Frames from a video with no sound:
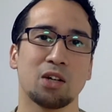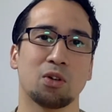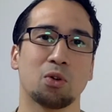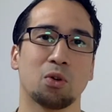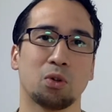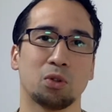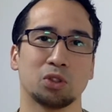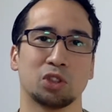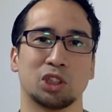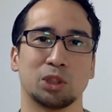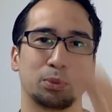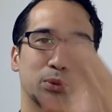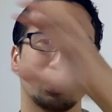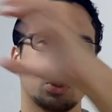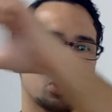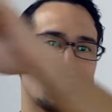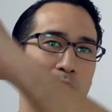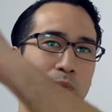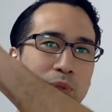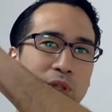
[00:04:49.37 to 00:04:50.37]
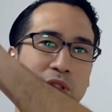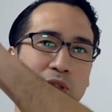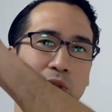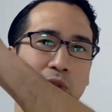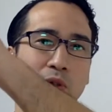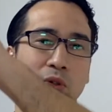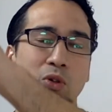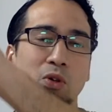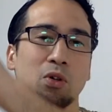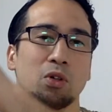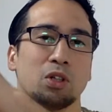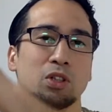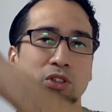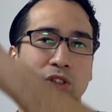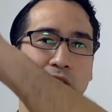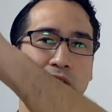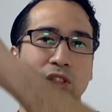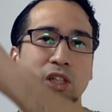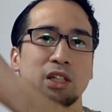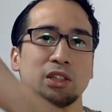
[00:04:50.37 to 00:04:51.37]
こう自分のビジョンを
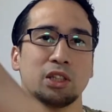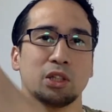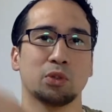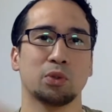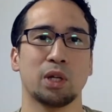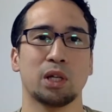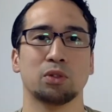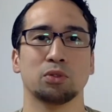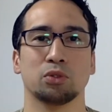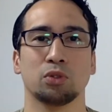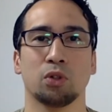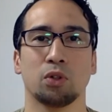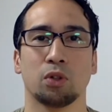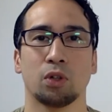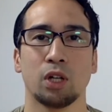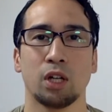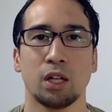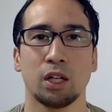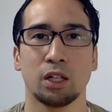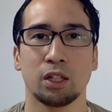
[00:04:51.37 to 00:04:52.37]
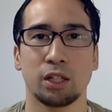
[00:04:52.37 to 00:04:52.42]
支えてくれると